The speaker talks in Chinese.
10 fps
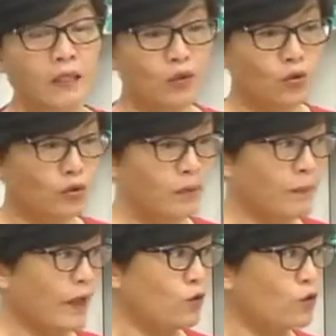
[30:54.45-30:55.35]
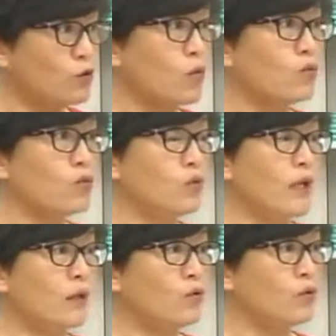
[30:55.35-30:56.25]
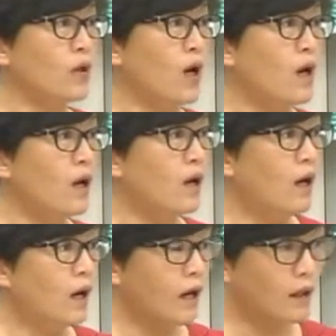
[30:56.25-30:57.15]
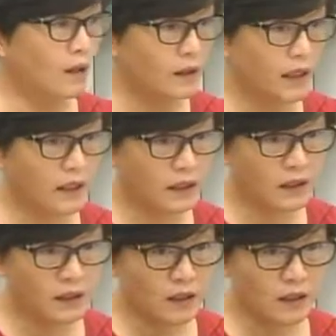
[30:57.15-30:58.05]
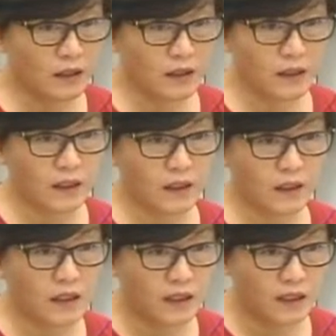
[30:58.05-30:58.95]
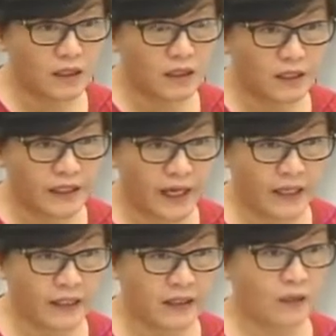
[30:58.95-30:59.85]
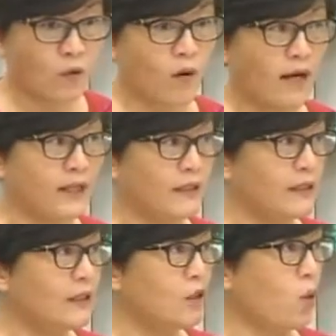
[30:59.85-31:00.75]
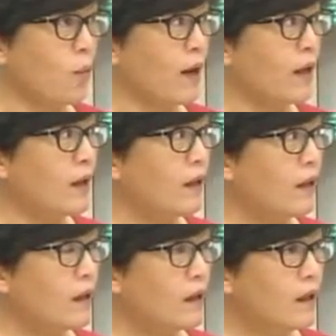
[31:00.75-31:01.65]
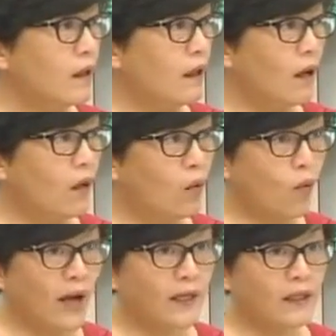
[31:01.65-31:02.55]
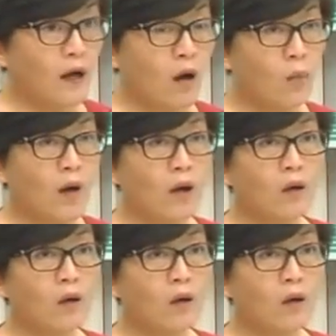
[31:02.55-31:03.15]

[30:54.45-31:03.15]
电就有什么北区、中区、南区啊。好，那你的这个这个自己的电力的管理系统嘛，好管理的好不